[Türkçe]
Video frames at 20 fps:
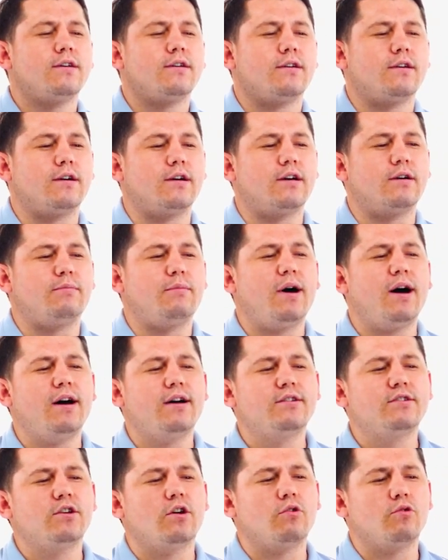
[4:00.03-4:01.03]
e,
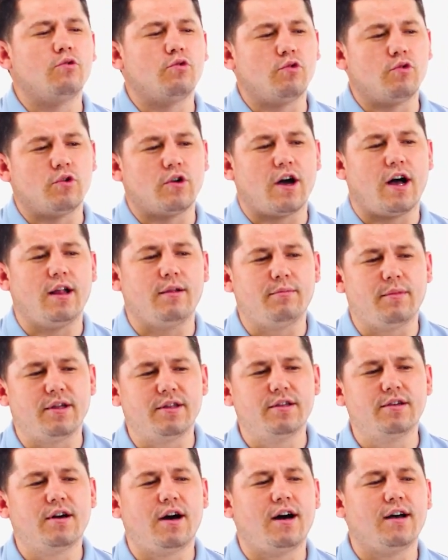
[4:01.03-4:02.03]
mağaza ürün
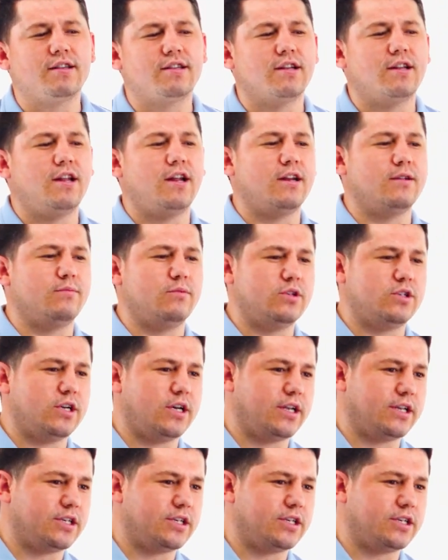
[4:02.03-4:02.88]
kalmadı. Hazırlanıp dışarı